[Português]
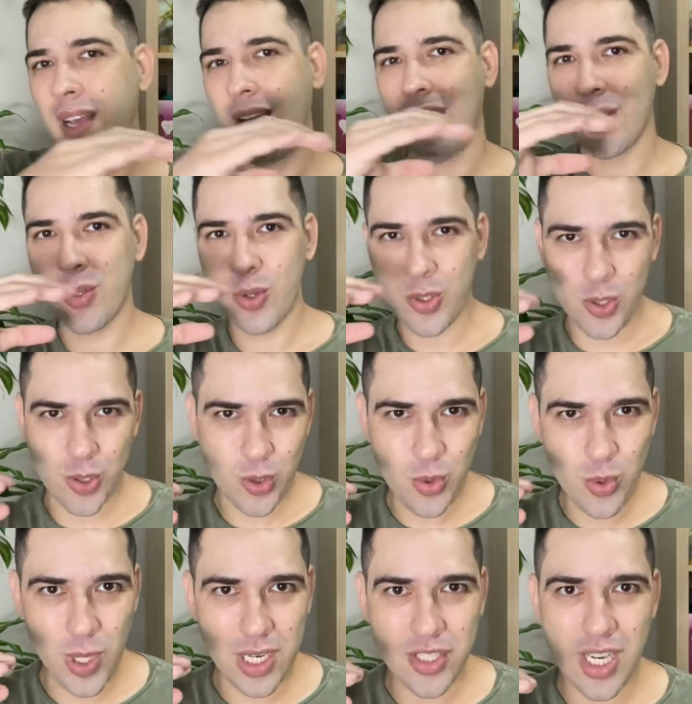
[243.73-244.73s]
a
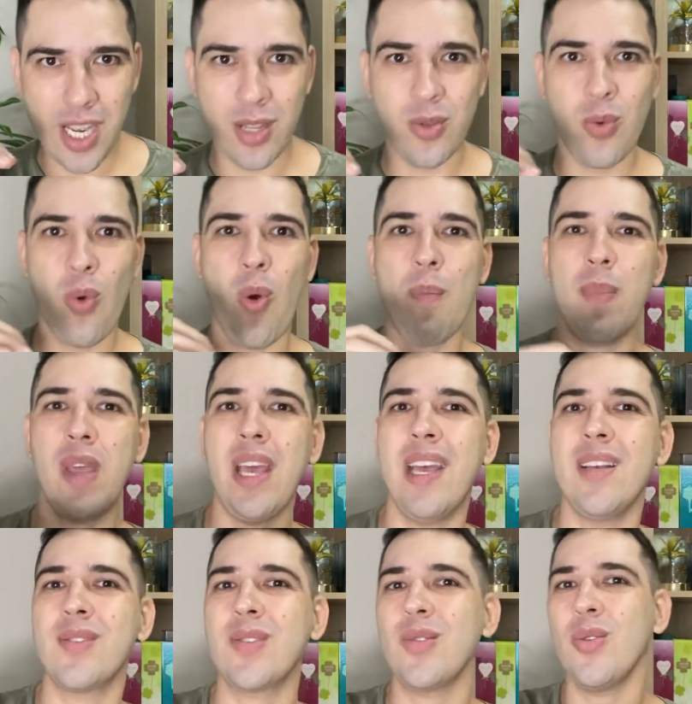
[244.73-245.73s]
doçura já no
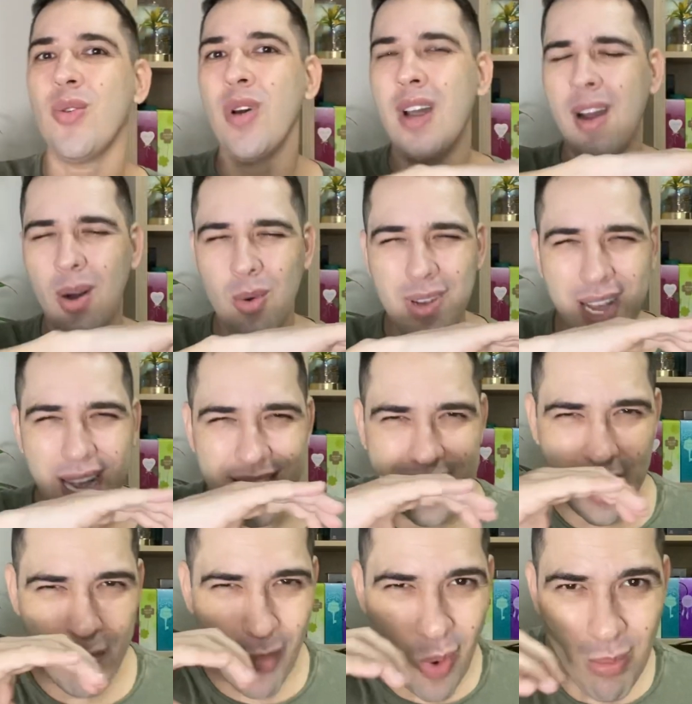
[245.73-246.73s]
começo. O
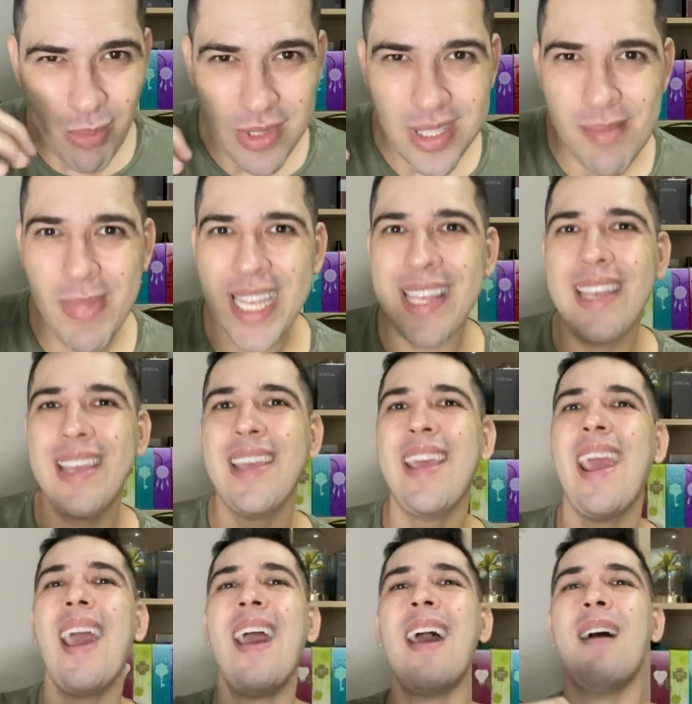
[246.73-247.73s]
cardamomo também
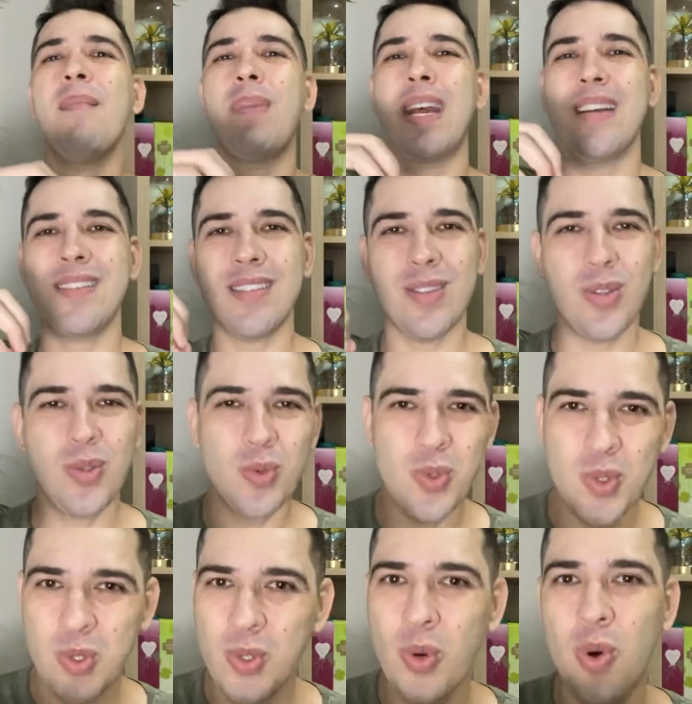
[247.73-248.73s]
quebra esse
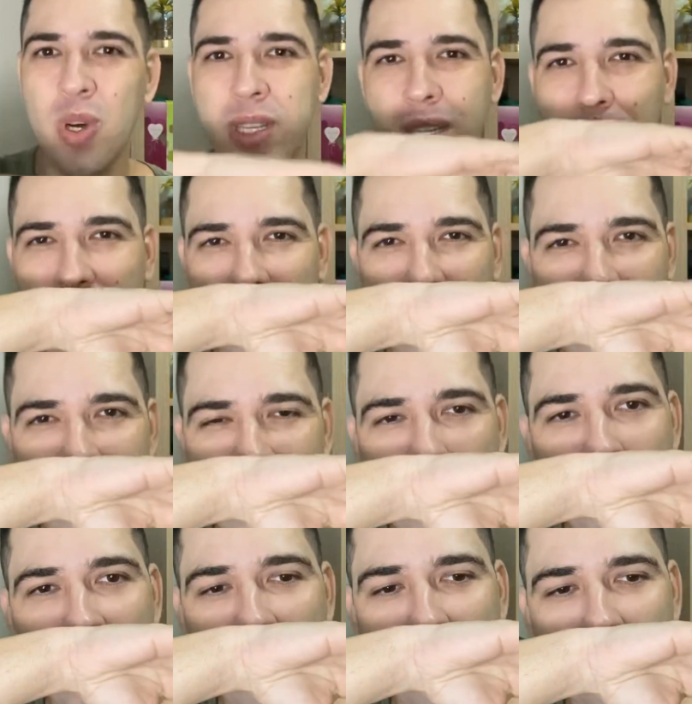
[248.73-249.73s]
doçor também. Esse
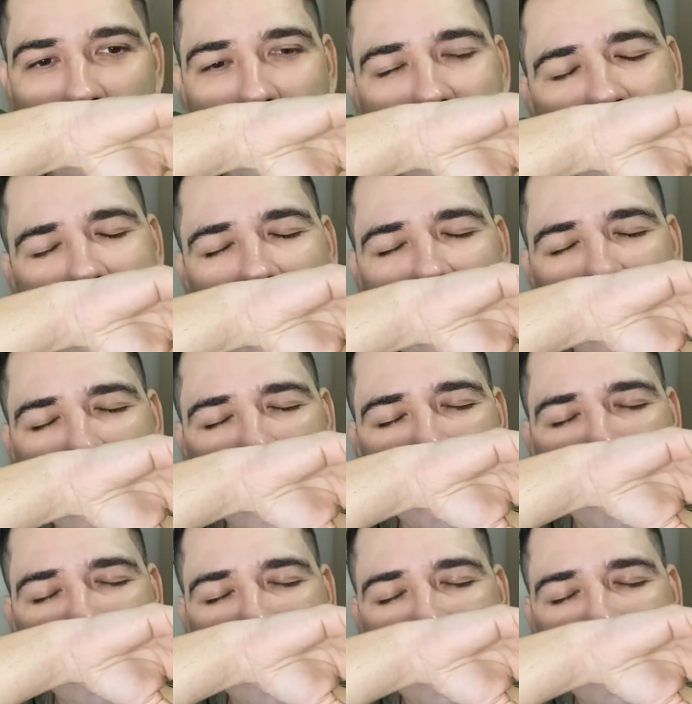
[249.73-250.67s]
perfume, gente,